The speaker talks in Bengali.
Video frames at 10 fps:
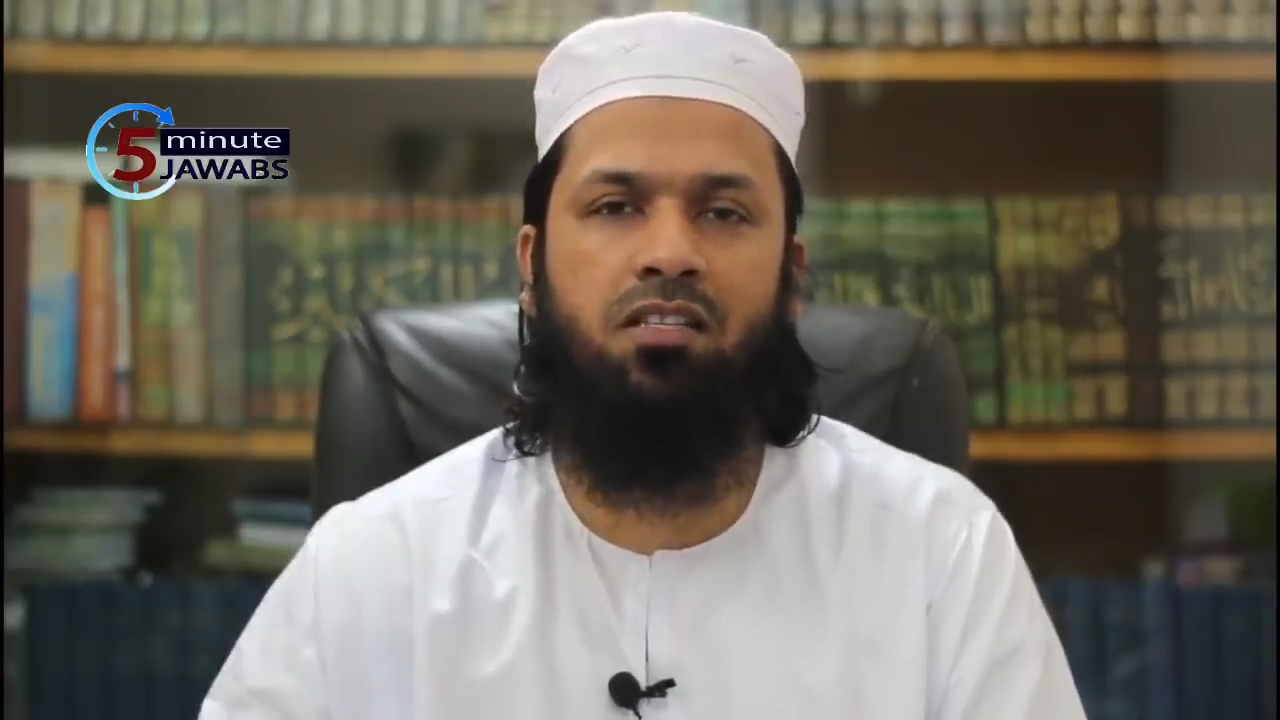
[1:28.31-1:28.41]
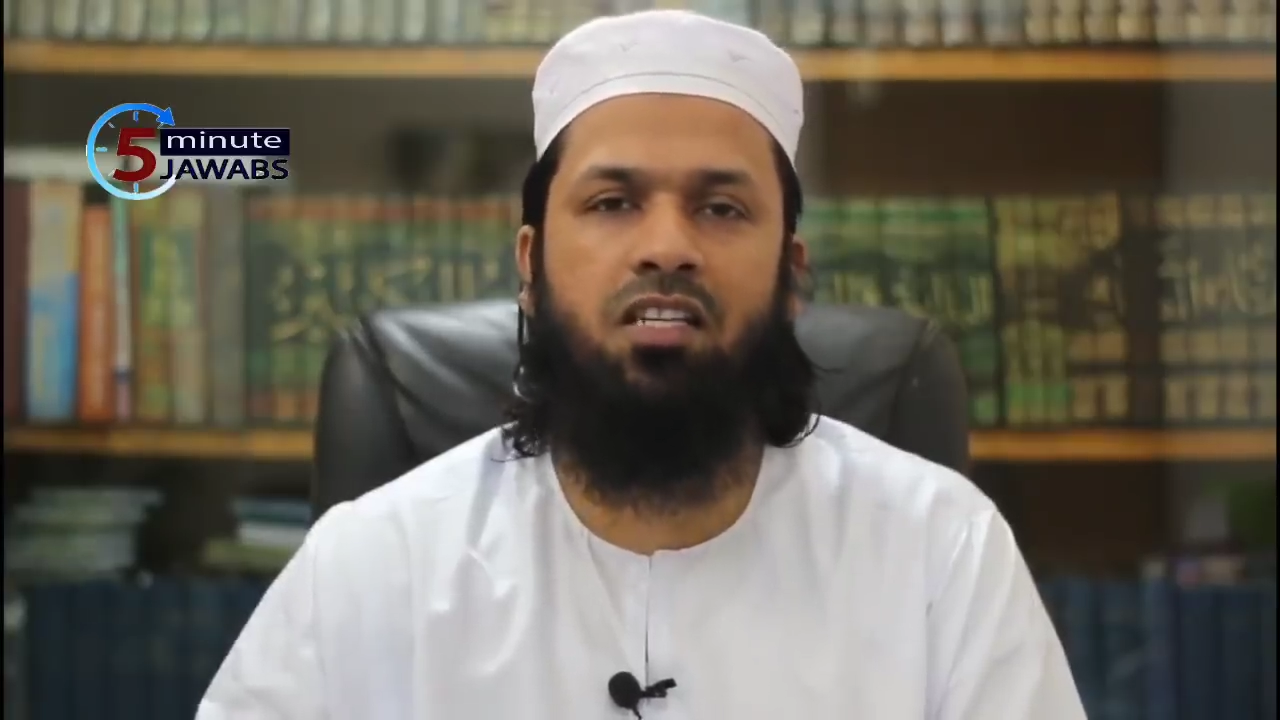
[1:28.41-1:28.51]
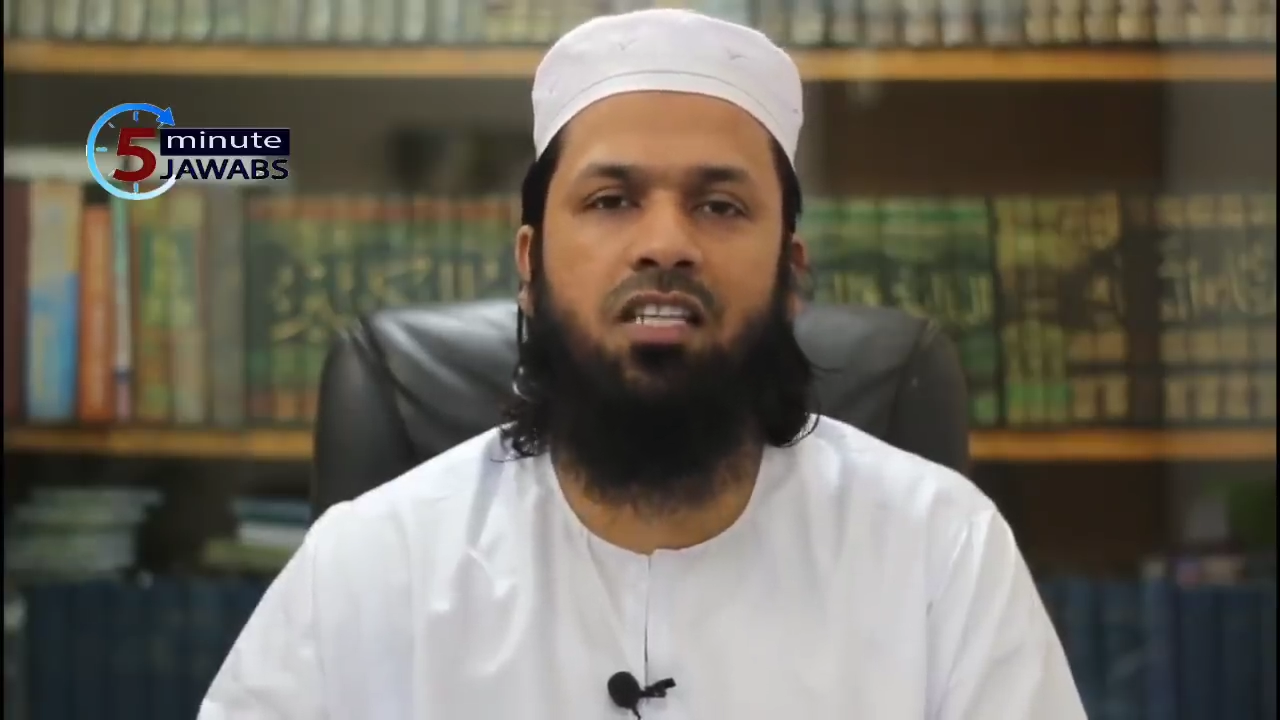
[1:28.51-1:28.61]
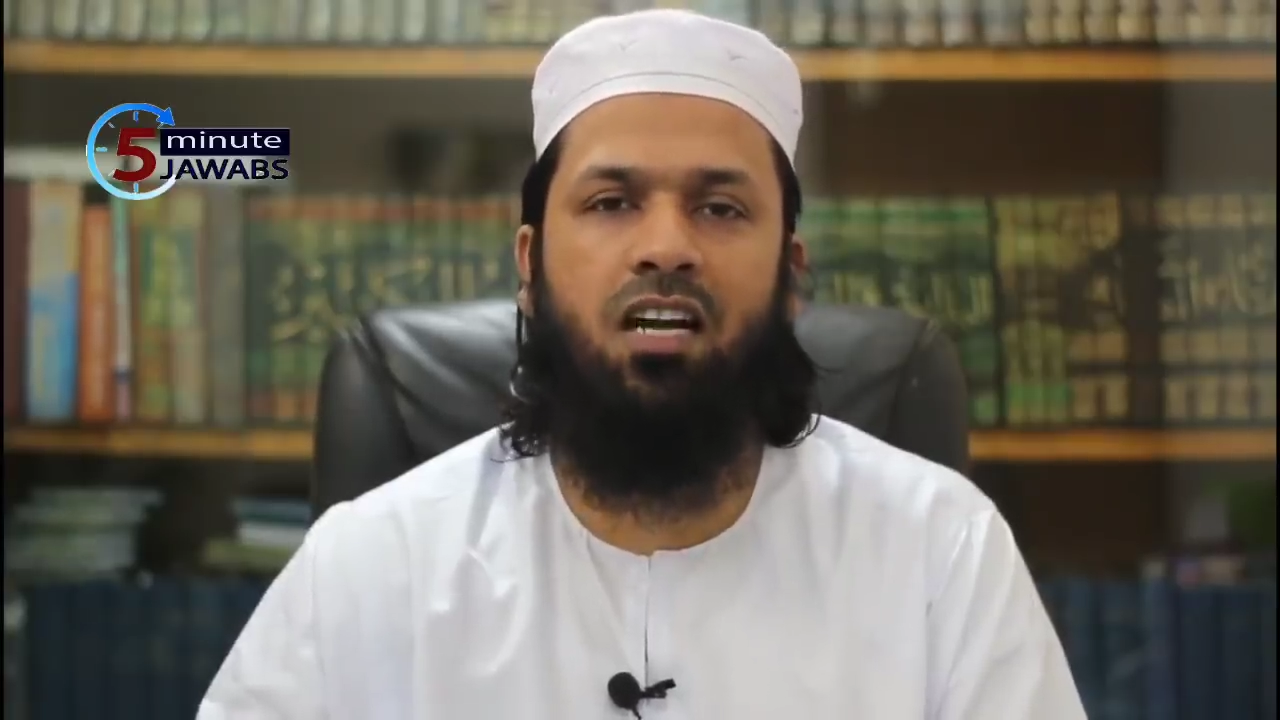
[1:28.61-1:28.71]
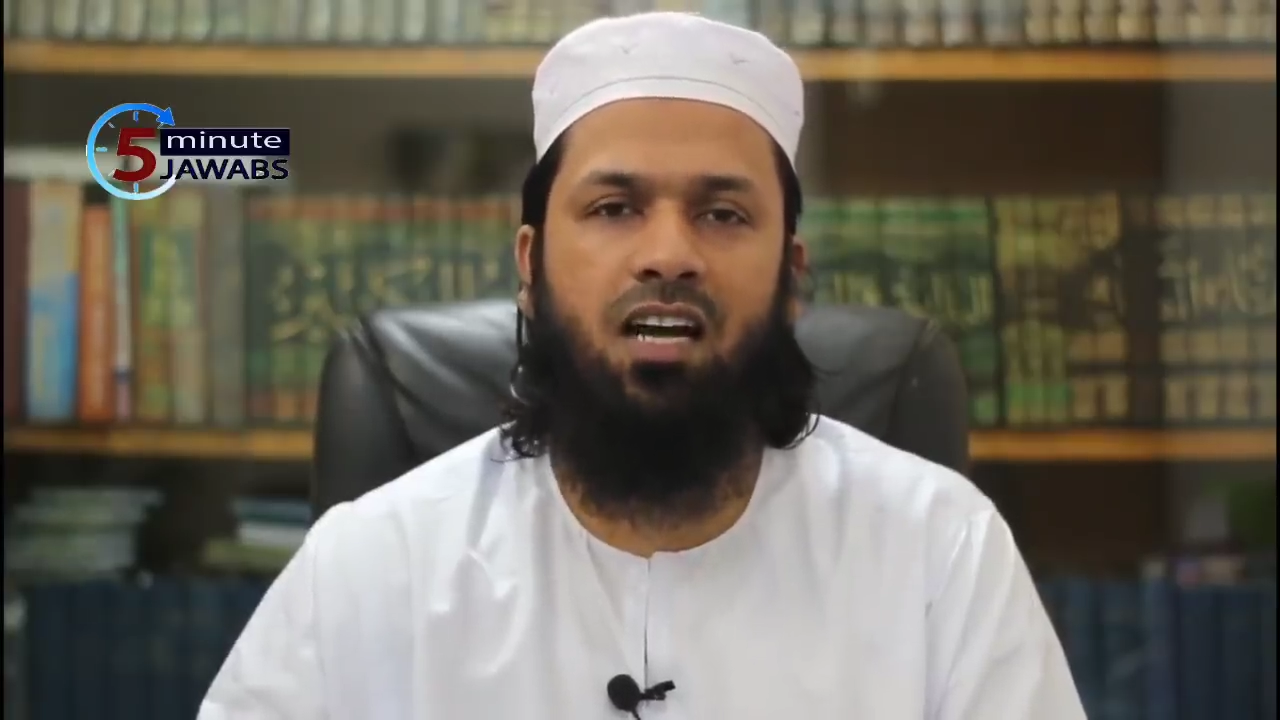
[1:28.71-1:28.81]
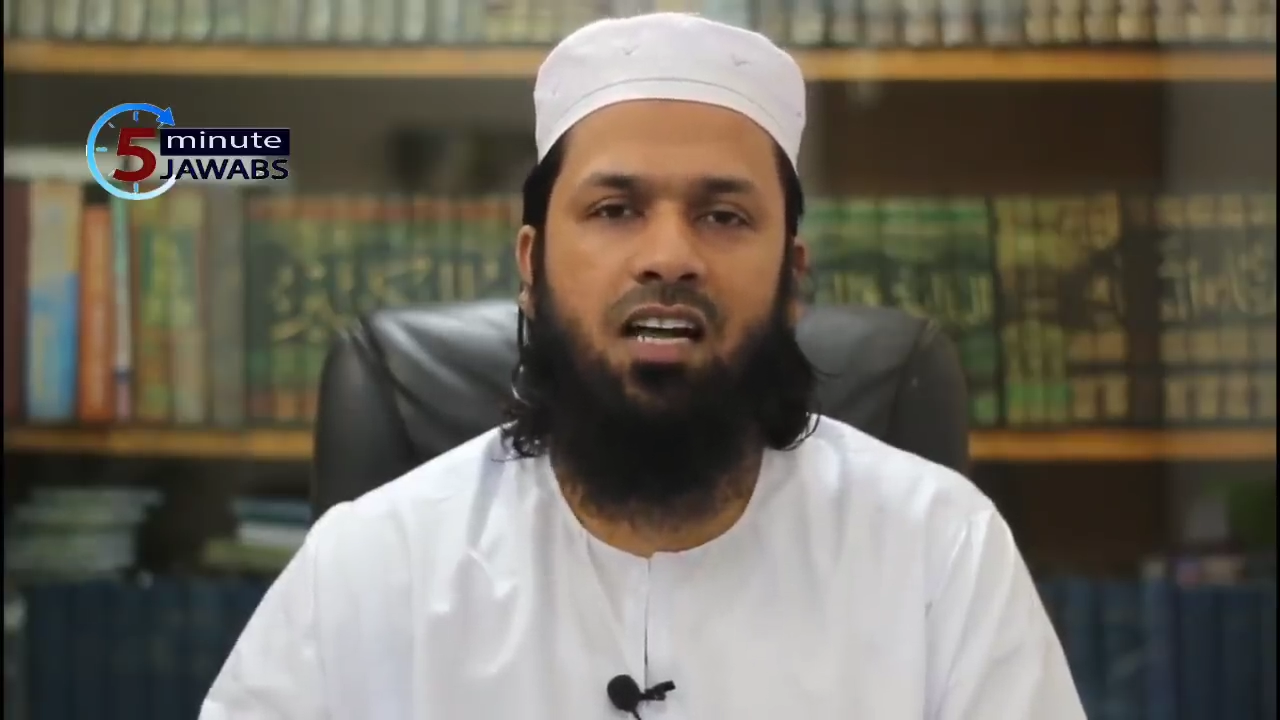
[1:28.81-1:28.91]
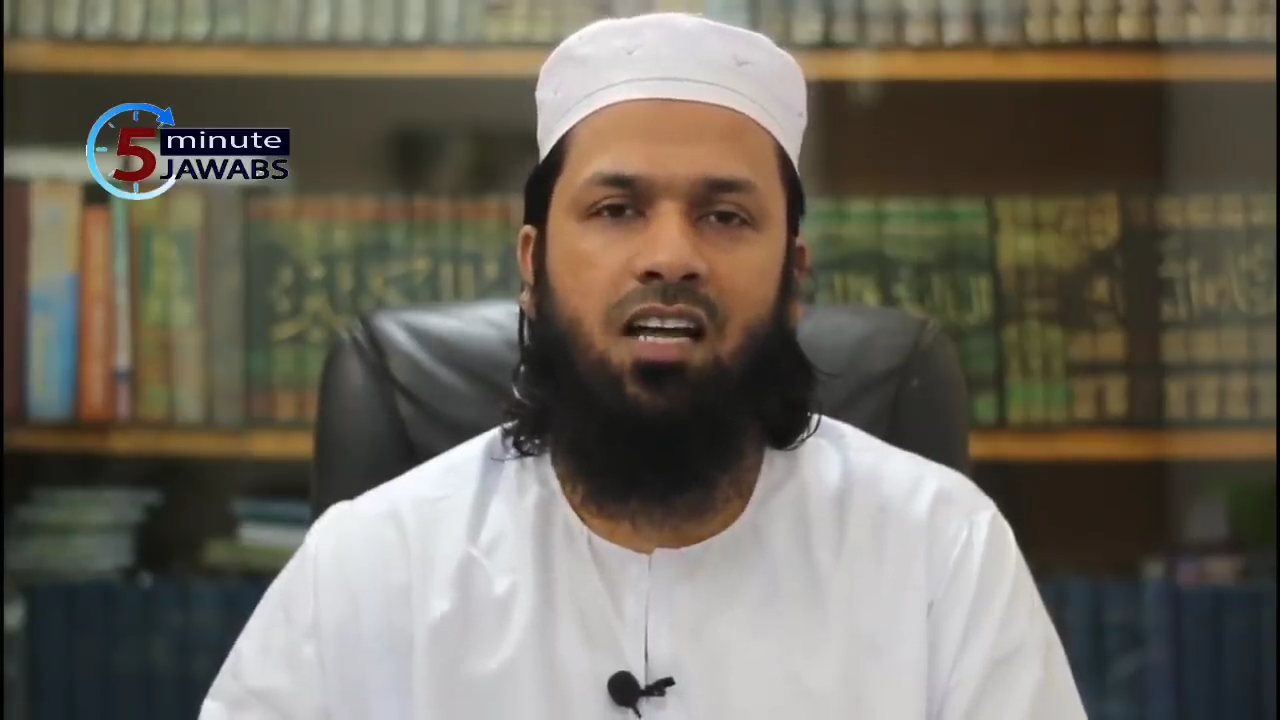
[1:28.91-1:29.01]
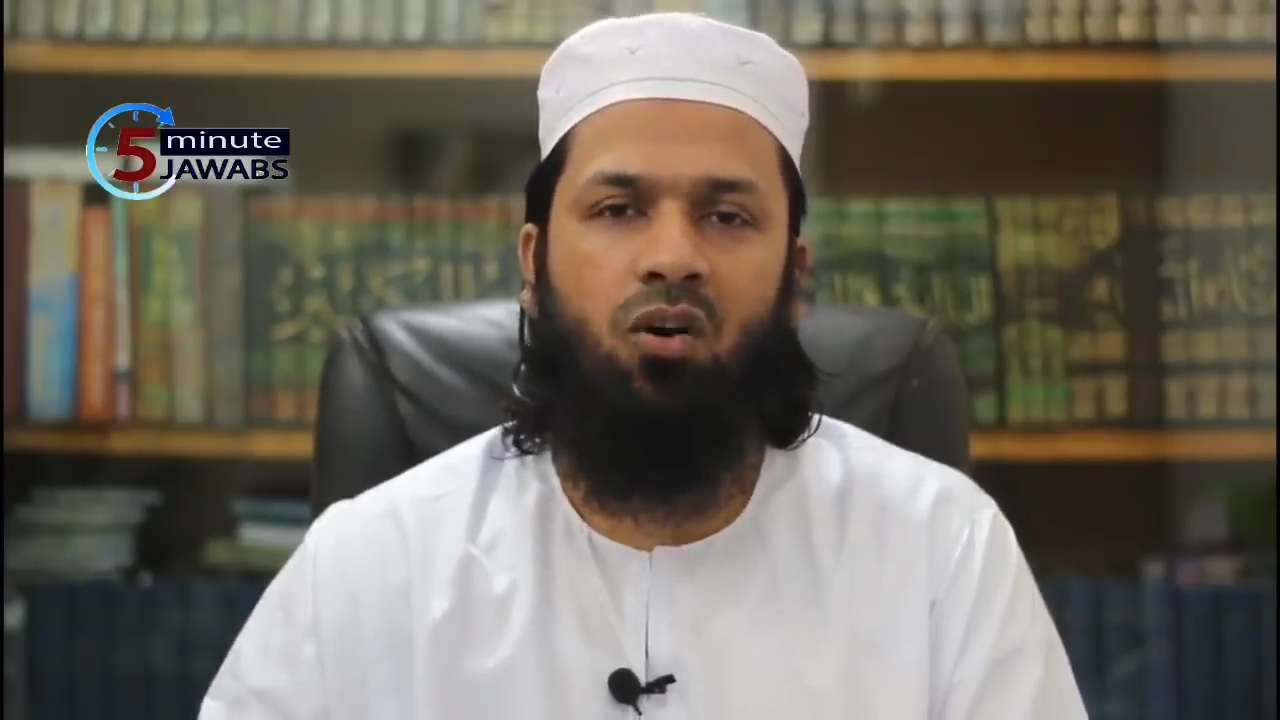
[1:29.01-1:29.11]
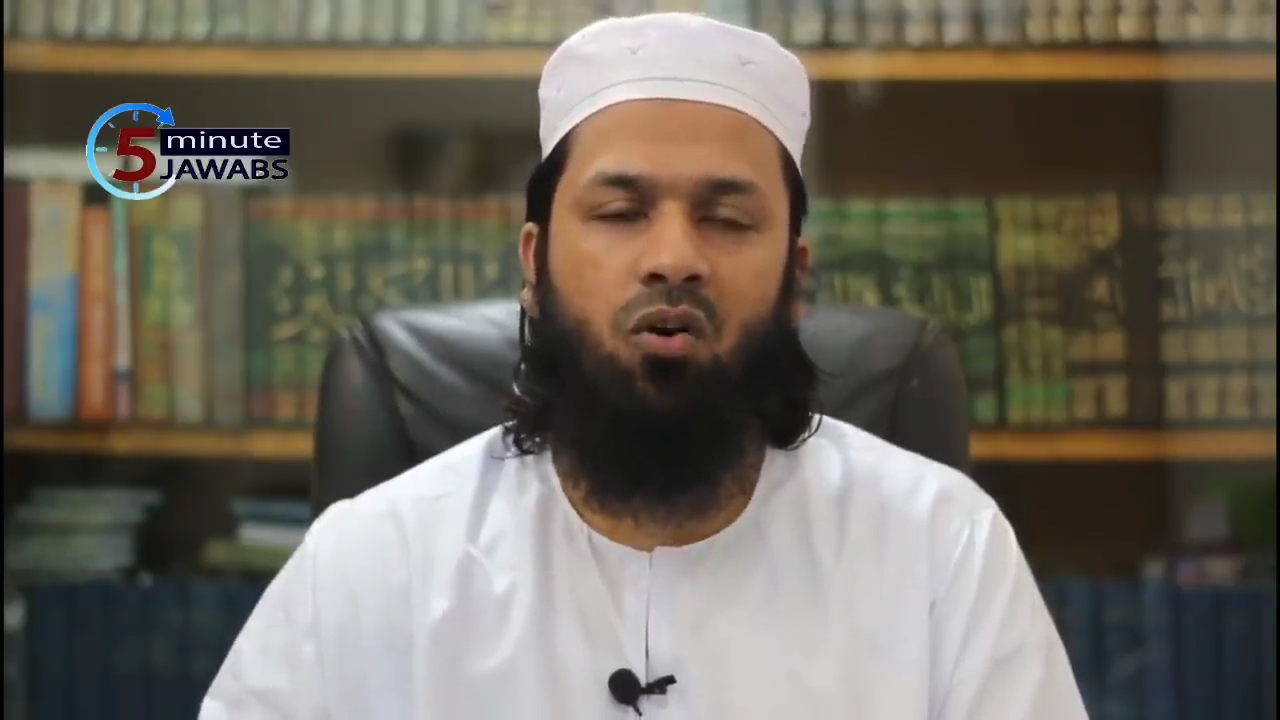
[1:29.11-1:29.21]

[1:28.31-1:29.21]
স্ত্রী ছাড়া